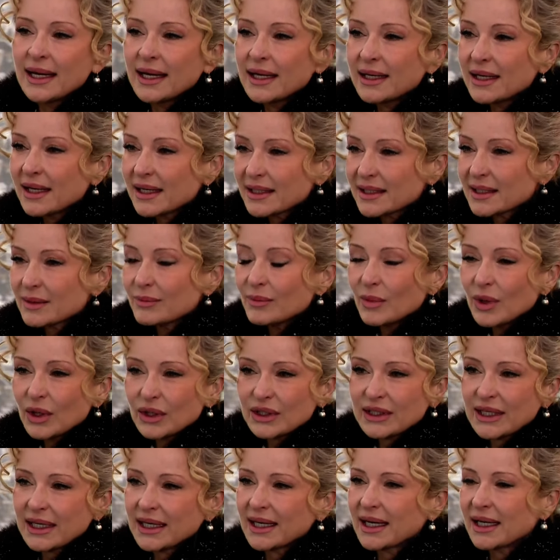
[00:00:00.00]
erlassen
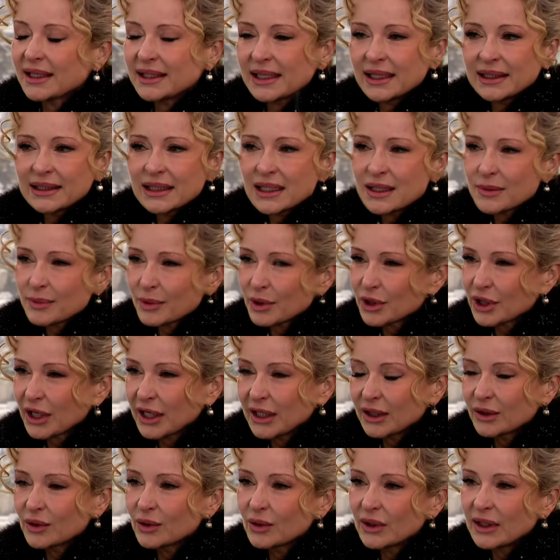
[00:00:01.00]
möchte. Er kann
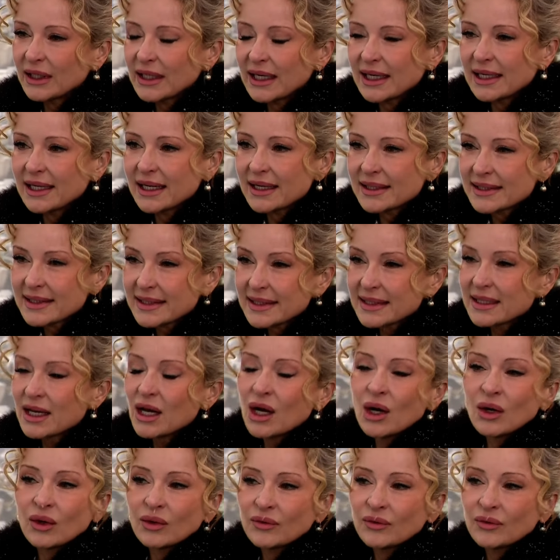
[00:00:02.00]
Handelsbeschränkungen erlassen.